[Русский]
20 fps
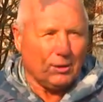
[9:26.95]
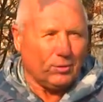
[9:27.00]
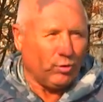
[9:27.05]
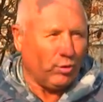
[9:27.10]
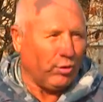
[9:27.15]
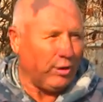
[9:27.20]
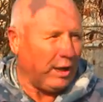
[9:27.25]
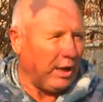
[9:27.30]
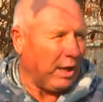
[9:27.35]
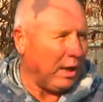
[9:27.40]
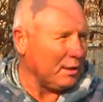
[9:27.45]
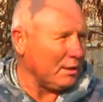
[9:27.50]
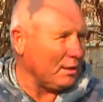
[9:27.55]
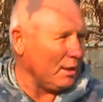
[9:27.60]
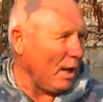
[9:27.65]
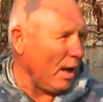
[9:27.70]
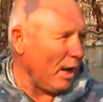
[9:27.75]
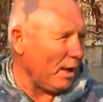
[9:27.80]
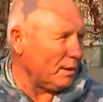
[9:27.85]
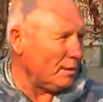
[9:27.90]
Ну и
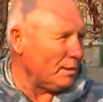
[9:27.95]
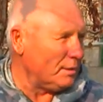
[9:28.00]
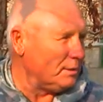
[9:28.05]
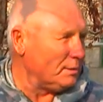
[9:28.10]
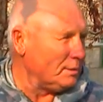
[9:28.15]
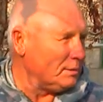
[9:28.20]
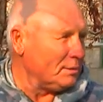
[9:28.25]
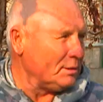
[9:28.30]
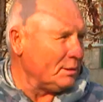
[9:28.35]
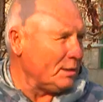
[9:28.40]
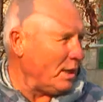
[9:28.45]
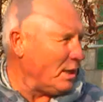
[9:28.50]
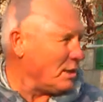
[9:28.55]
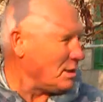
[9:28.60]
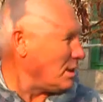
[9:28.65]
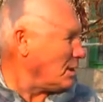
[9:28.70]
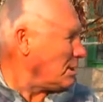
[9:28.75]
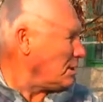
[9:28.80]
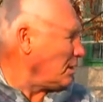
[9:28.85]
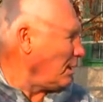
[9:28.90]
одна
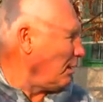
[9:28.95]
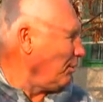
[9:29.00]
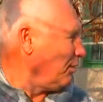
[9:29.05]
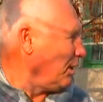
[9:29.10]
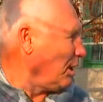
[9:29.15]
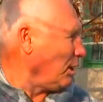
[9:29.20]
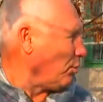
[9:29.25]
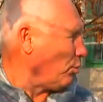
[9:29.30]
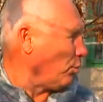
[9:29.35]
из основных